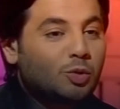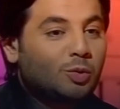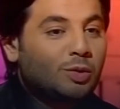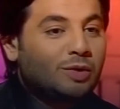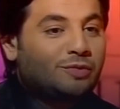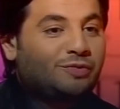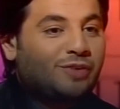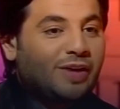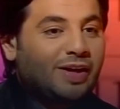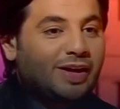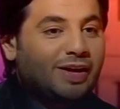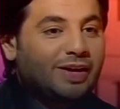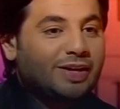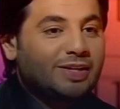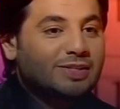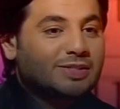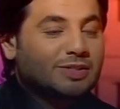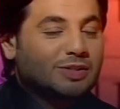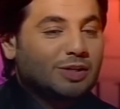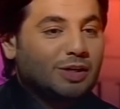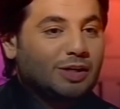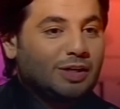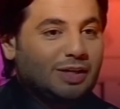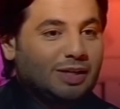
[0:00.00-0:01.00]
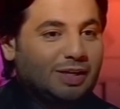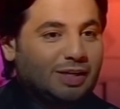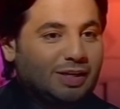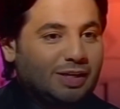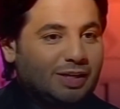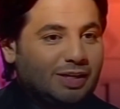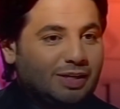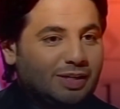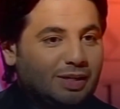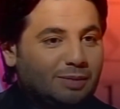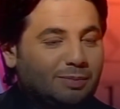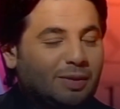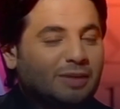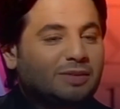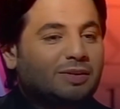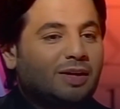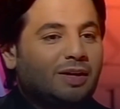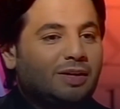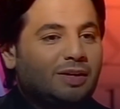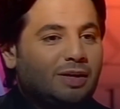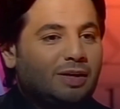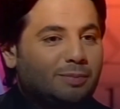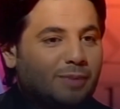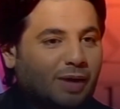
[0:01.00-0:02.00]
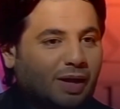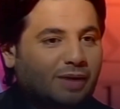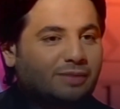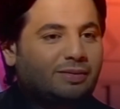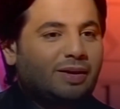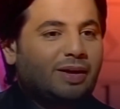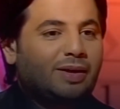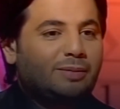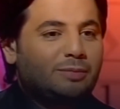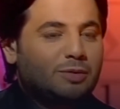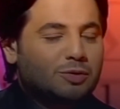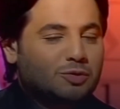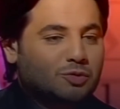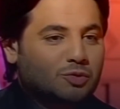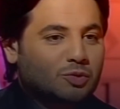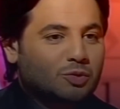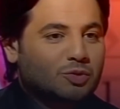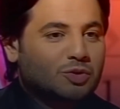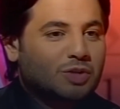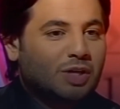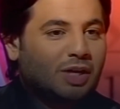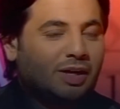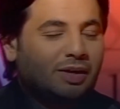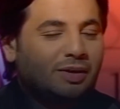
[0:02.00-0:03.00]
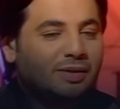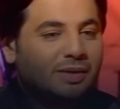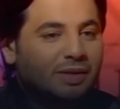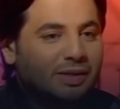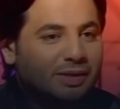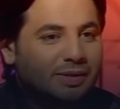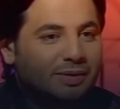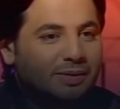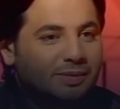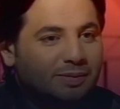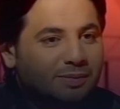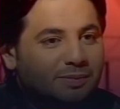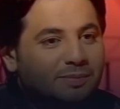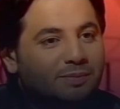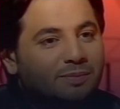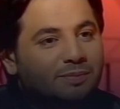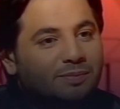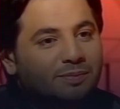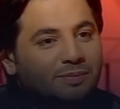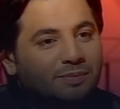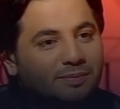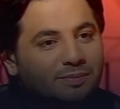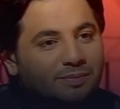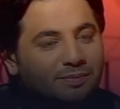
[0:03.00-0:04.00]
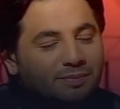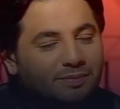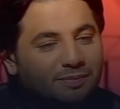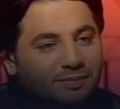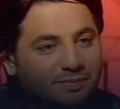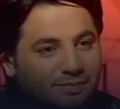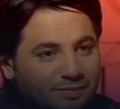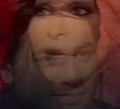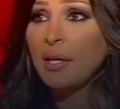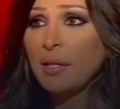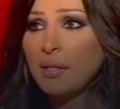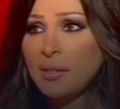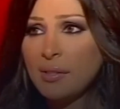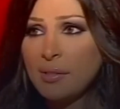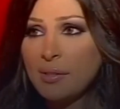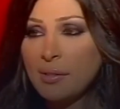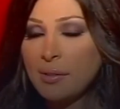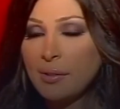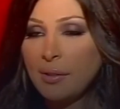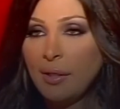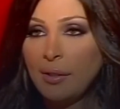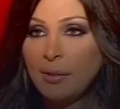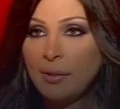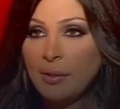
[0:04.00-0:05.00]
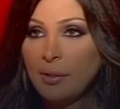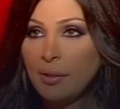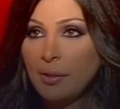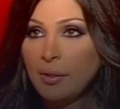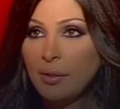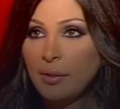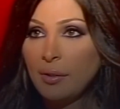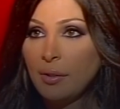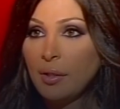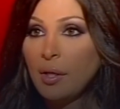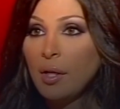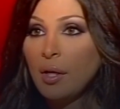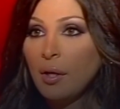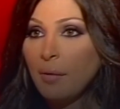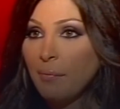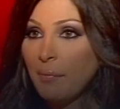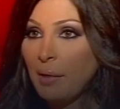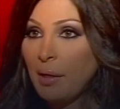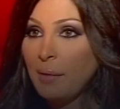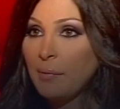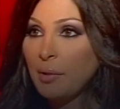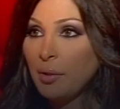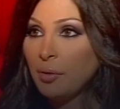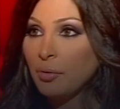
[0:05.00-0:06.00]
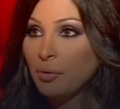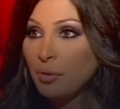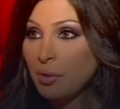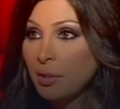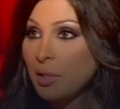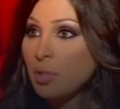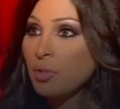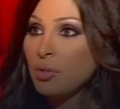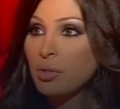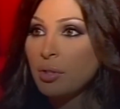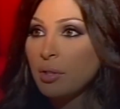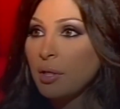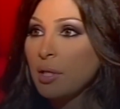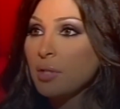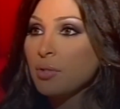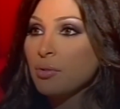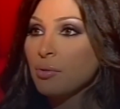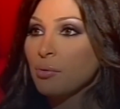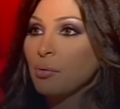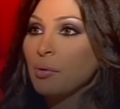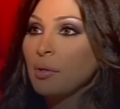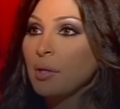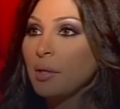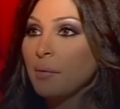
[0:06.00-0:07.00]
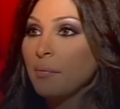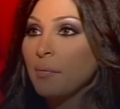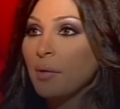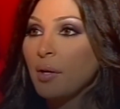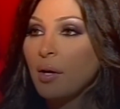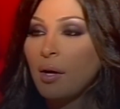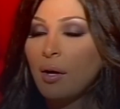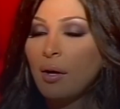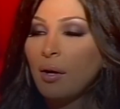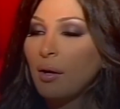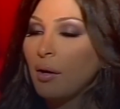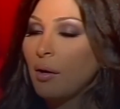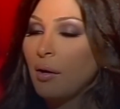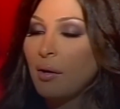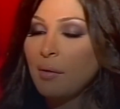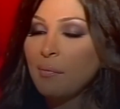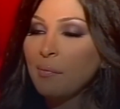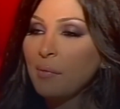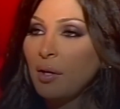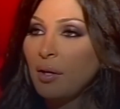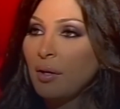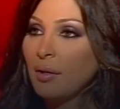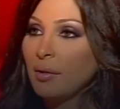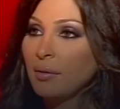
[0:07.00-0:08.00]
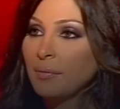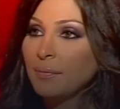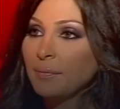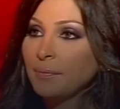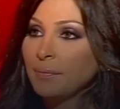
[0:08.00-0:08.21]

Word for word: هو الفارس البطل المقدام إيه، الشجاع ايه 100% مش فارس يعني بامن انه الرجل رجل والامراه مم. امراه